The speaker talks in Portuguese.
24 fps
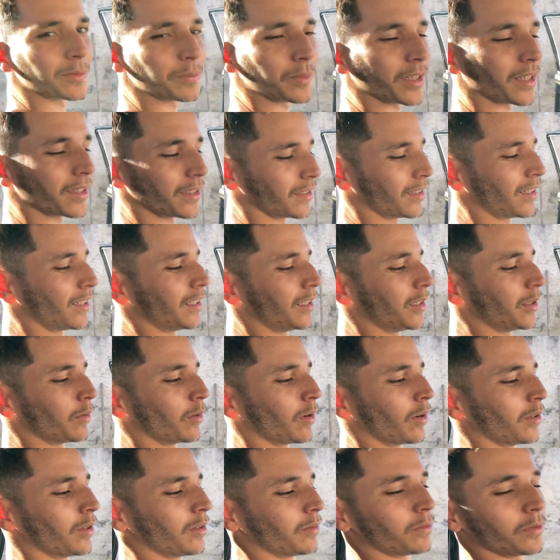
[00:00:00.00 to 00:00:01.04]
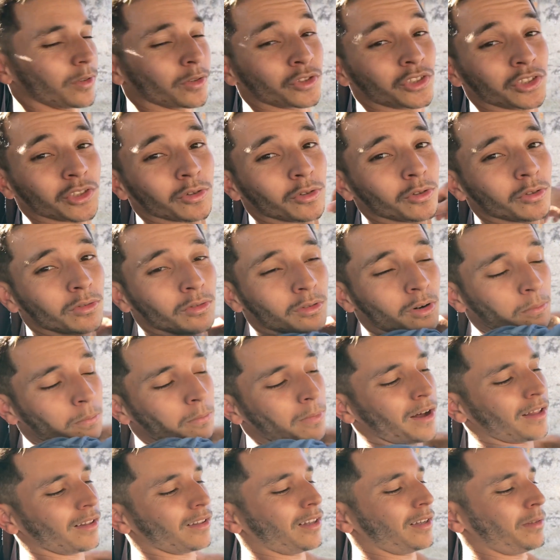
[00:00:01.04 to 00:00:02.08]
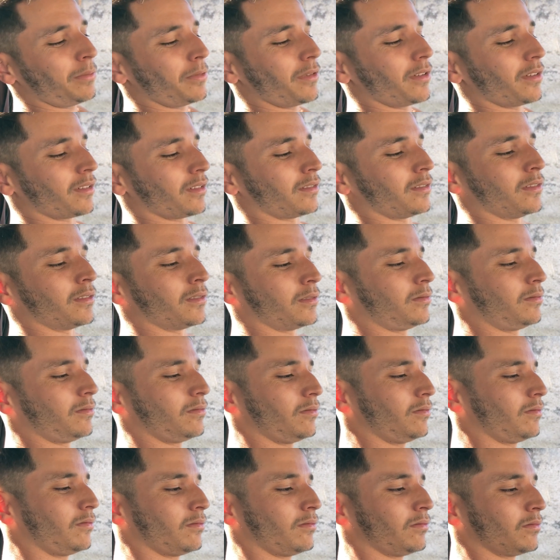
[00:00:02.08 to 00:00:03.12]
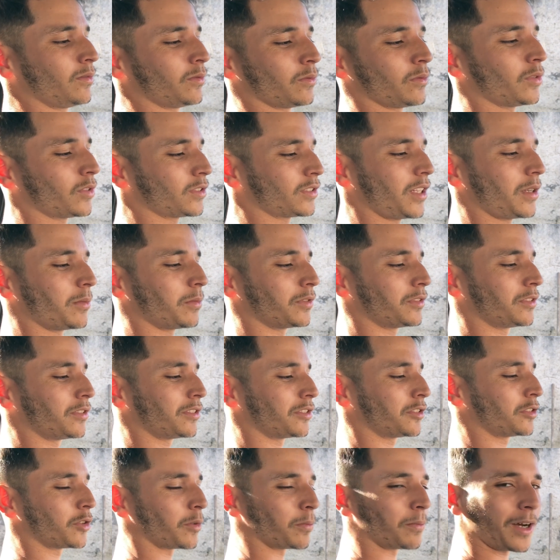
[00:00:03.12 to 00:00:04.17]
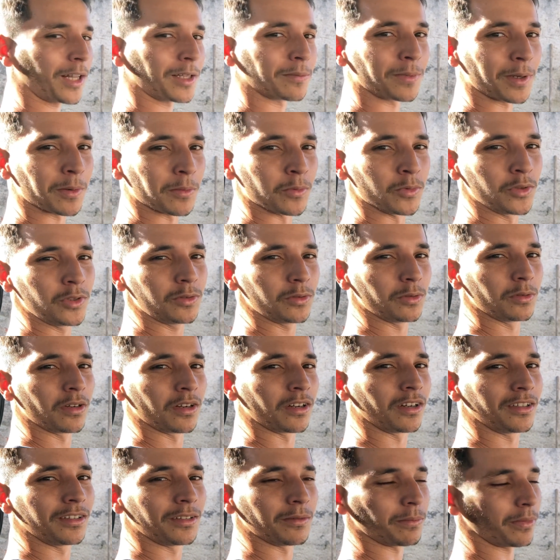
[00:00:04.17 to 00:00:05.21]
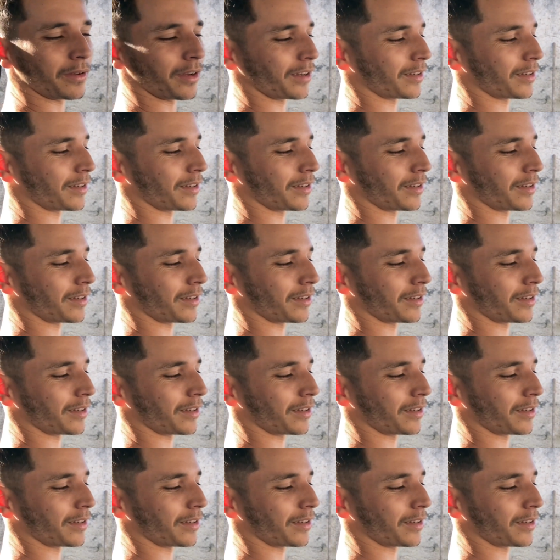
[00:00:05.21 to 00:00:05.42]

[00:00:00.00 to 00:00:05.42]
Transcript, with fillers: Pé. Eu... eu... Eu, tinha o Opal lá, Pé. Eu não, não gostei muito de dirigir o Opal, Pé. Muito grande, Pé.